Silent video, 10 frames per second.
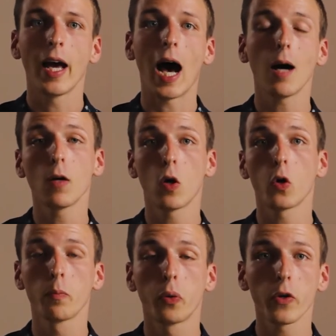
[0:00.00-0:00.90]
aber
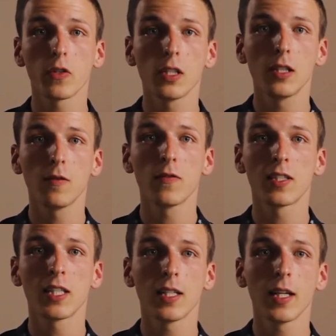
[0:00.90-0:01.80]
auch im positiven
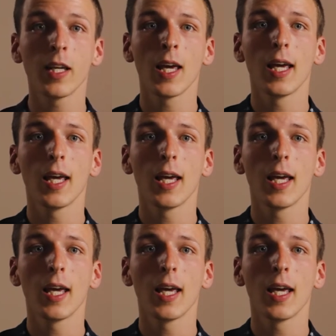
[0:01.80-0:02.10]
Sinne.